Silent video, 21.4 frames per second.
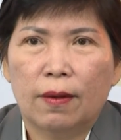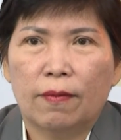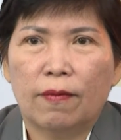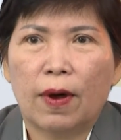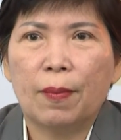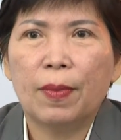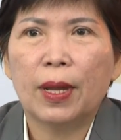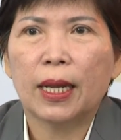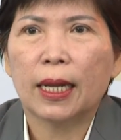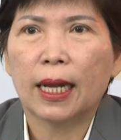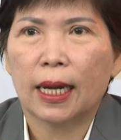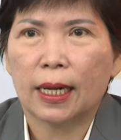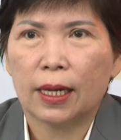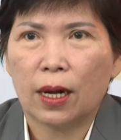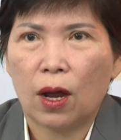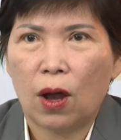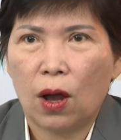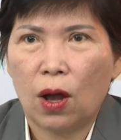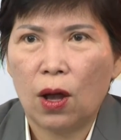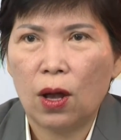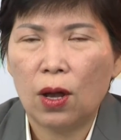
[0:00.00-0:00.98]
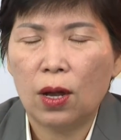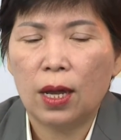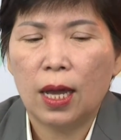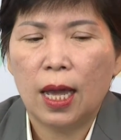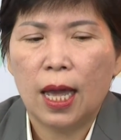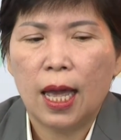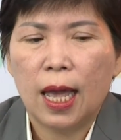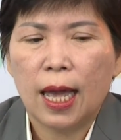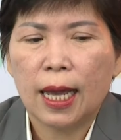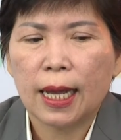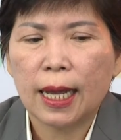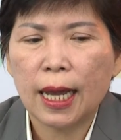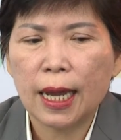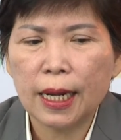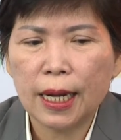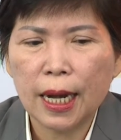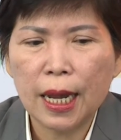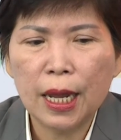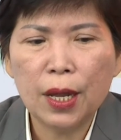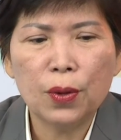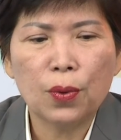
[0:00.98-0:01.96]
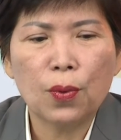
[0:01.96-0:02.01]
và bên cạnh đó cái
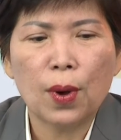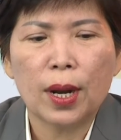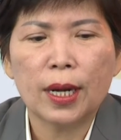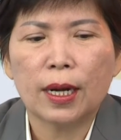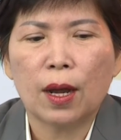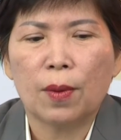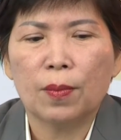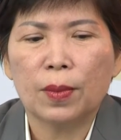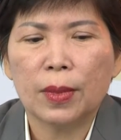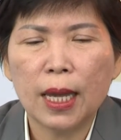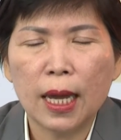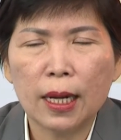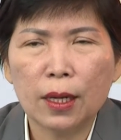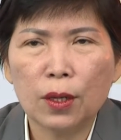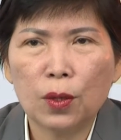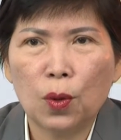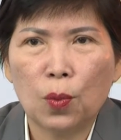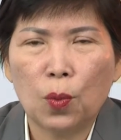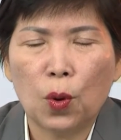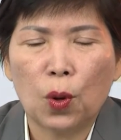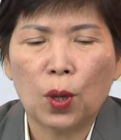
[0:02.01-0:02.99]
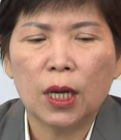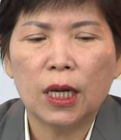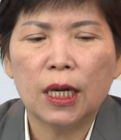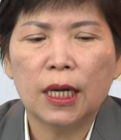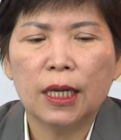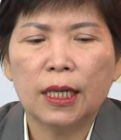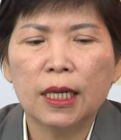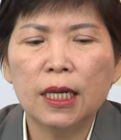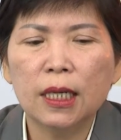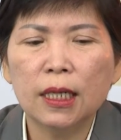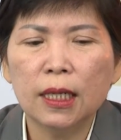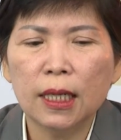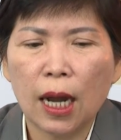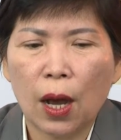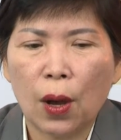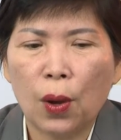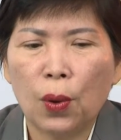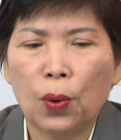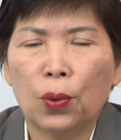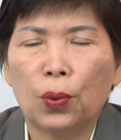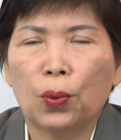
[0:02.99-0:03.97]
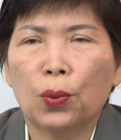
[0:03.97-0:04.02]
điều quan trọng nhất của một người đứng
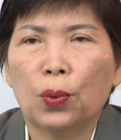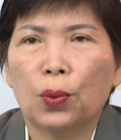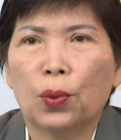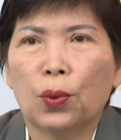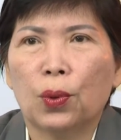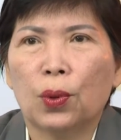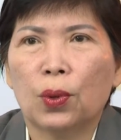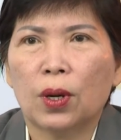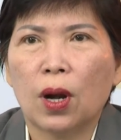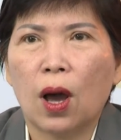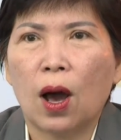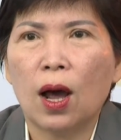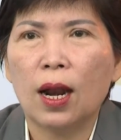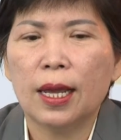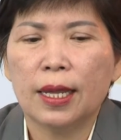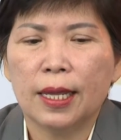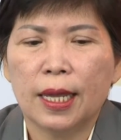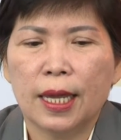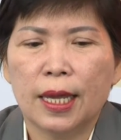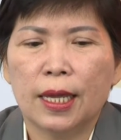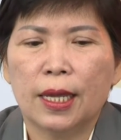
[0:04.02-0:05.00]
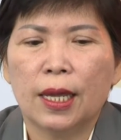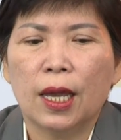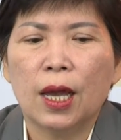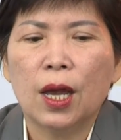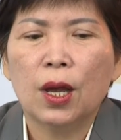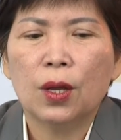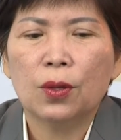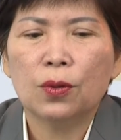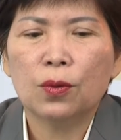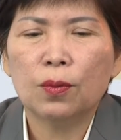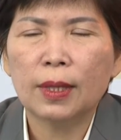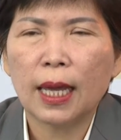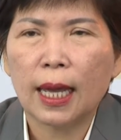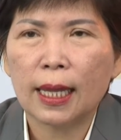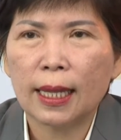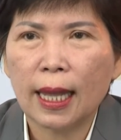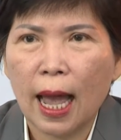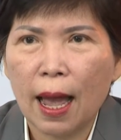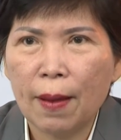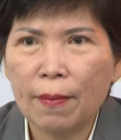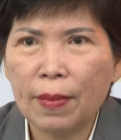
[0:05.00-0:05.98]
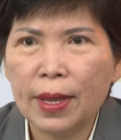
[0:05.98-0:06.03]
đầu đó là gì chúng ta
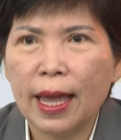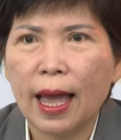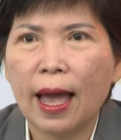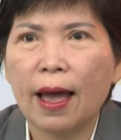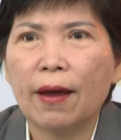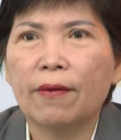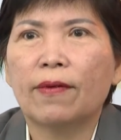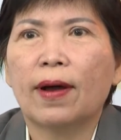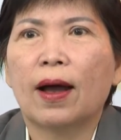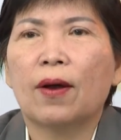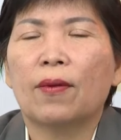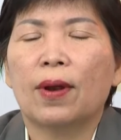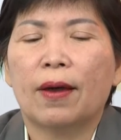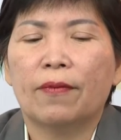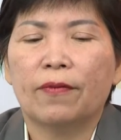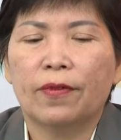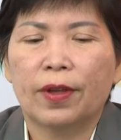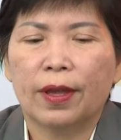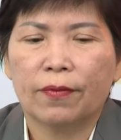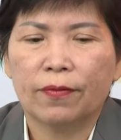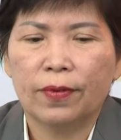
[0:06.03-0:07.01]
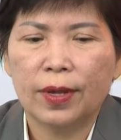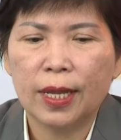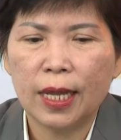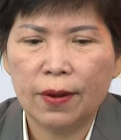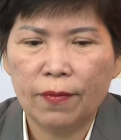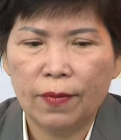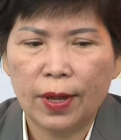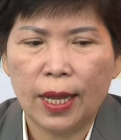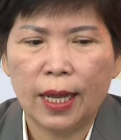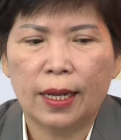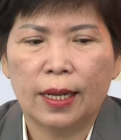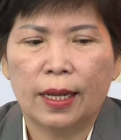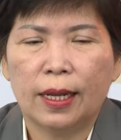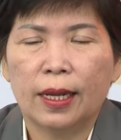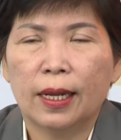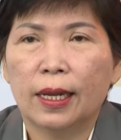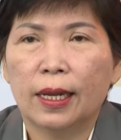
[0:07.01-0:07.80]
tham gia vào làm việc với nhân viên